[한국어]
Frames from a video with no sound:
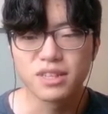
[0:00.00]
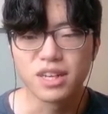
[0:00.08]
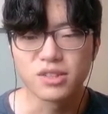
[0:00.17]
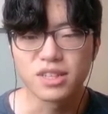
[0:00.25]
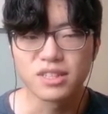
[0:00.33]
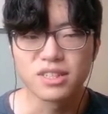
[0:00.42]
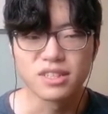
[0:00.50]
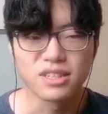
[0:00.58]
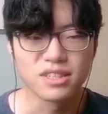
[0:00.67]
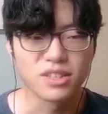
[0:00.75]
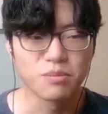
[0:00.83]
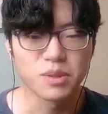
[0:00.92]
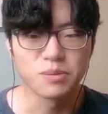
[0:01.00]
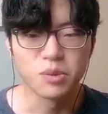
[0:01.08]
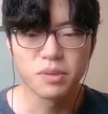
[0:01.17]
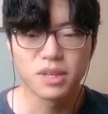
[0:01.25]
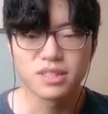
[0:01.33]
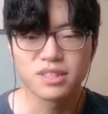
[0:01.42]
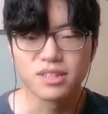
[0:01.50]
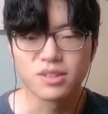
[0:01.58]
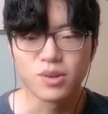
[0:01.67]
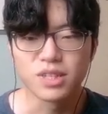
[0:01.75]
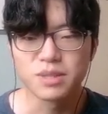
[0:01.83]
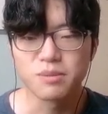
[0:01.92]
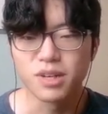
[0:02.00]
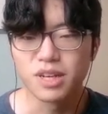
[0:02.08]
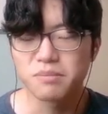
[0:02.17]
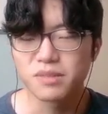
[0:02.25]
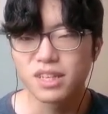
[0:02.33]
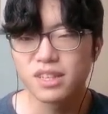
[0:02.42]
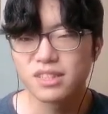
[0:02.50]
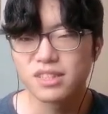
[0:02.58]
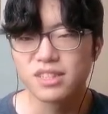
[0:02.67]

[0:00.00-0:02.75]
단어 자체는 점점 높아지는 관심과 함께